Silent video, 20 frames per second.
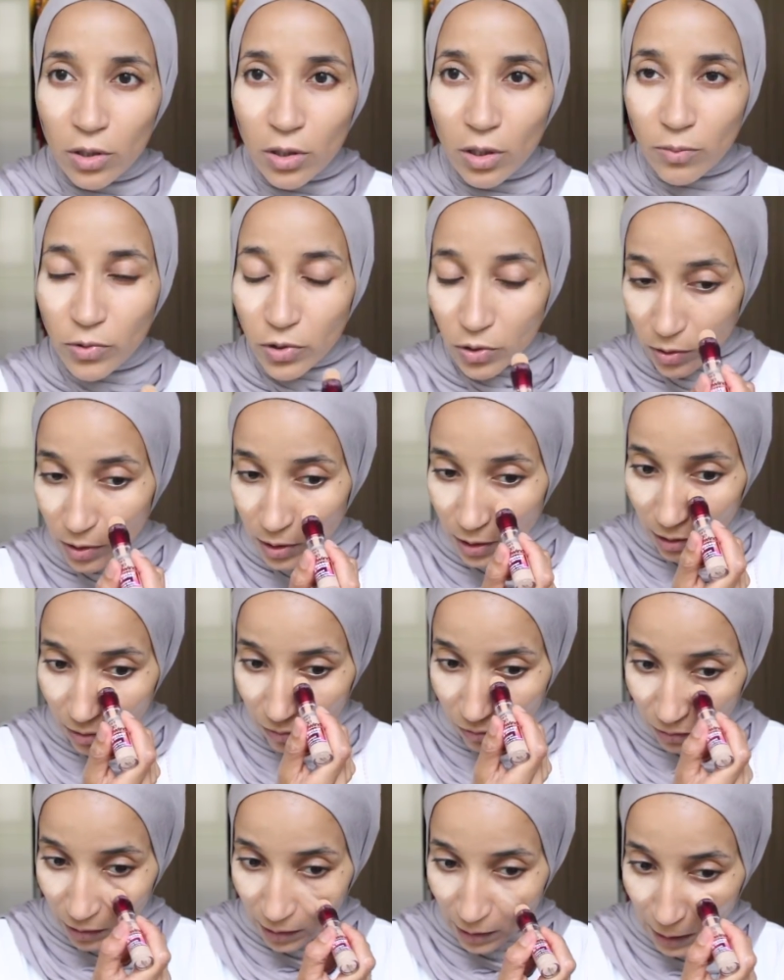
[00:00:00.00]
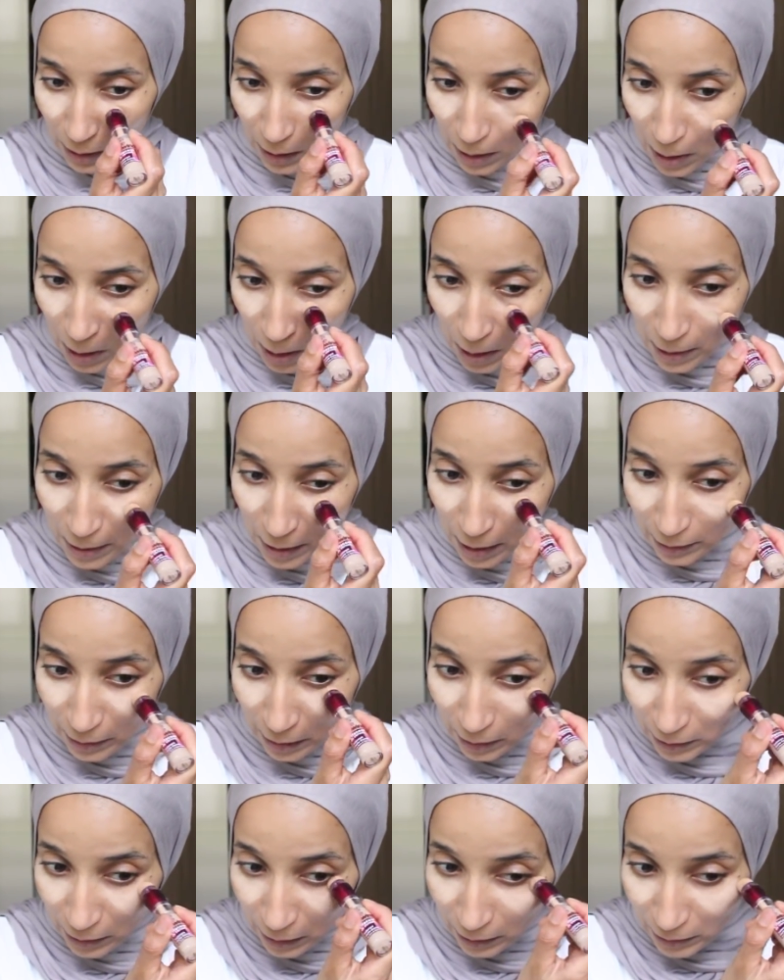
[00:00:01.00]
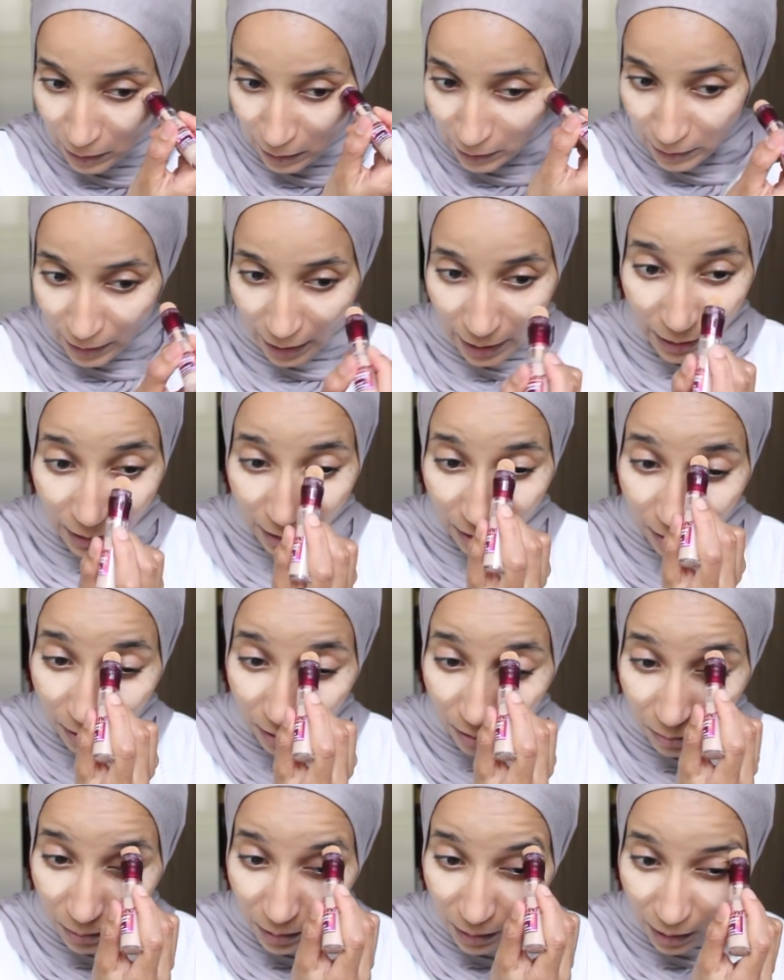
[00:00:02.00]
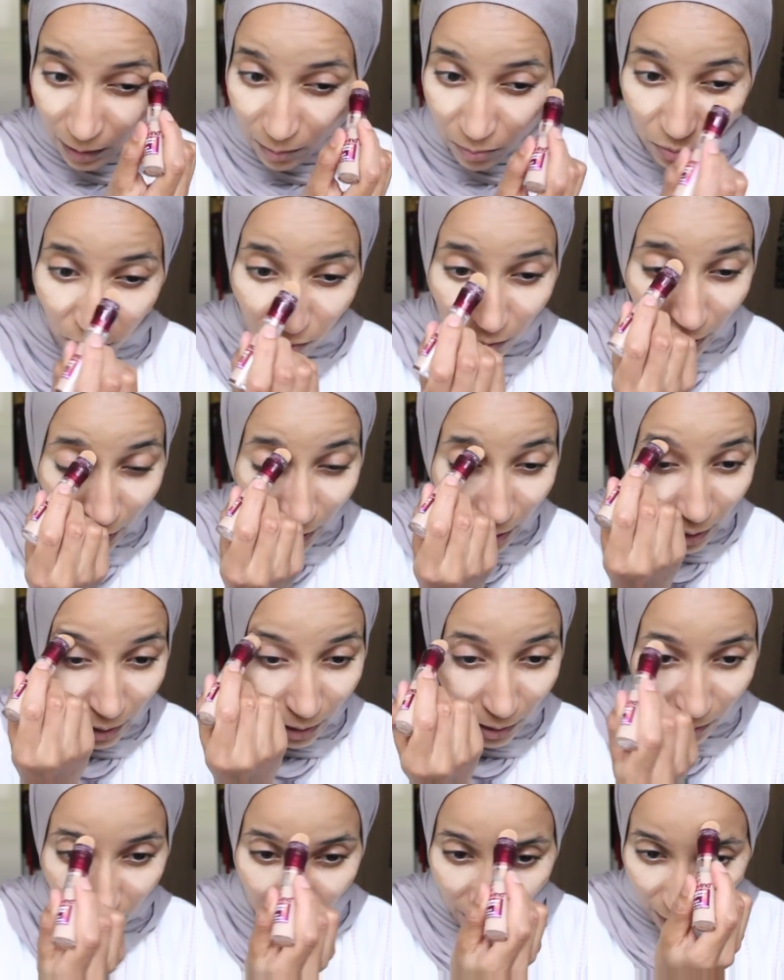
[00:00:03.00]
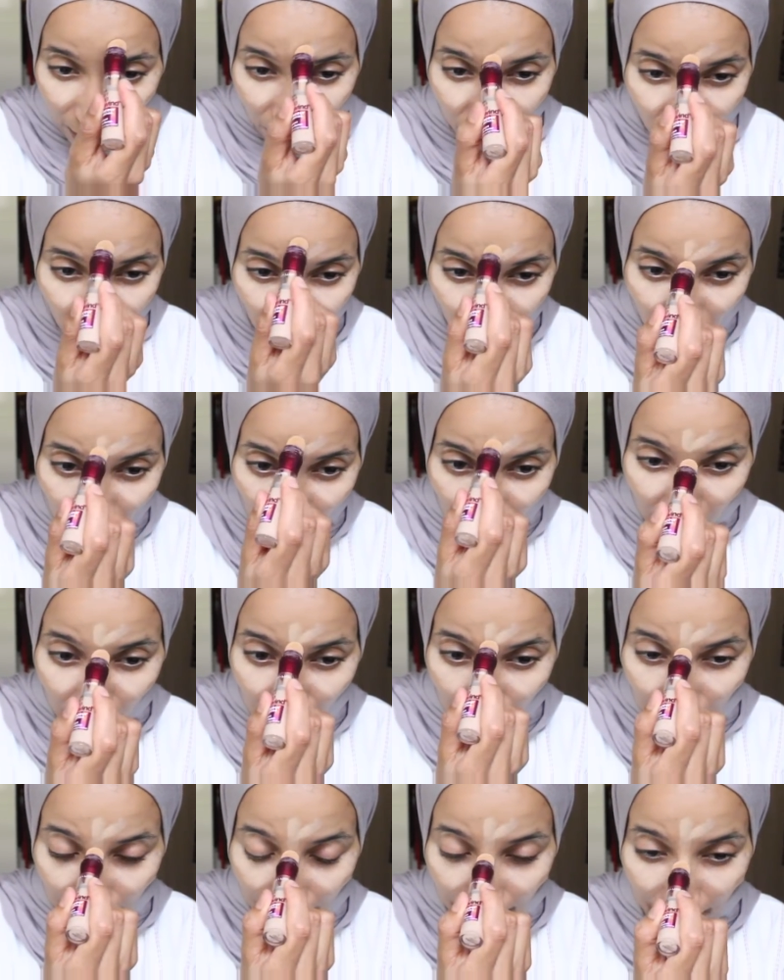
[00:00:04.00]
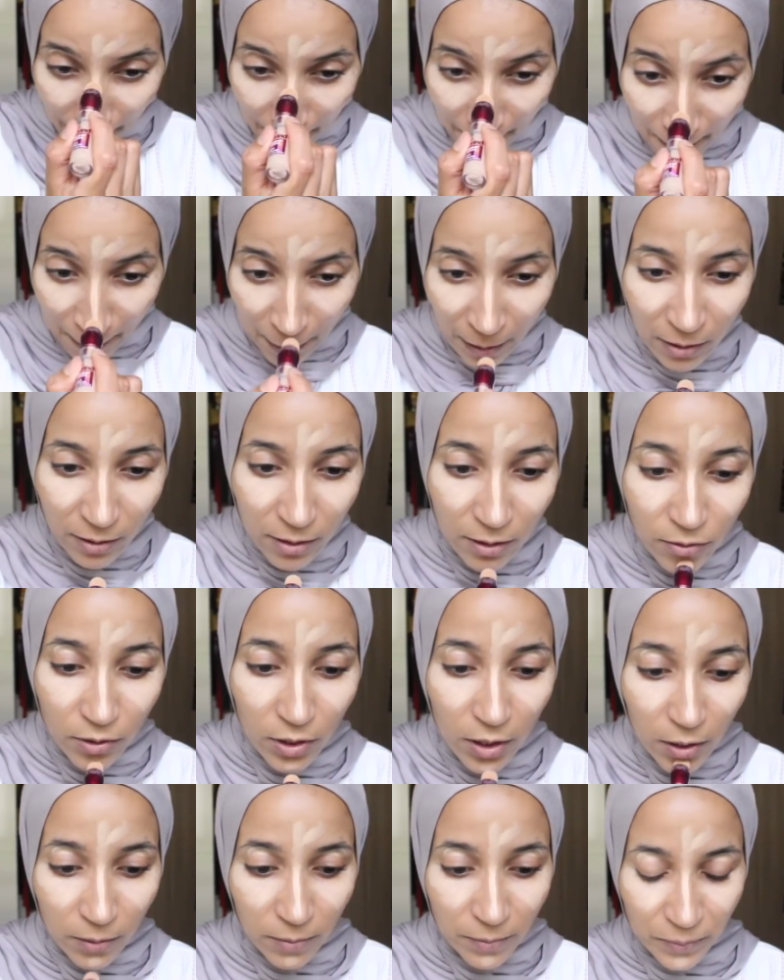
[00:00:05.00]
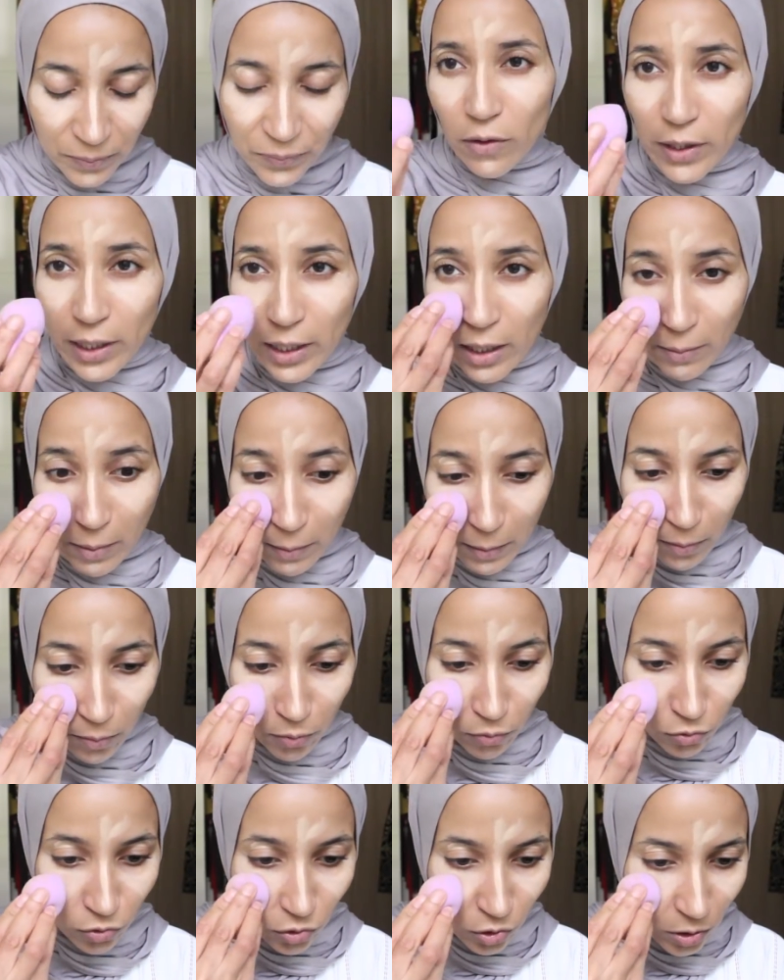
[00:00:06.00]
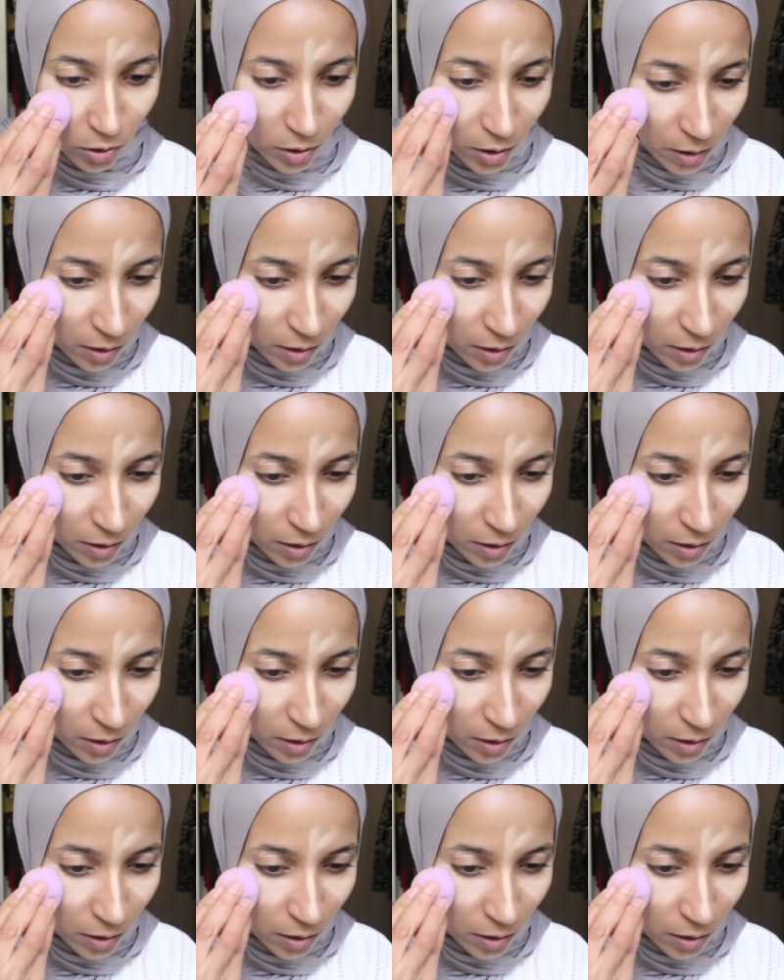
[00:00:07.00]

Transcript: comme ceci, vous voyez. Tac, tac, tac, tac, tac. En mettre un peu là, un peu là. Et voilà. Avec la même éponge,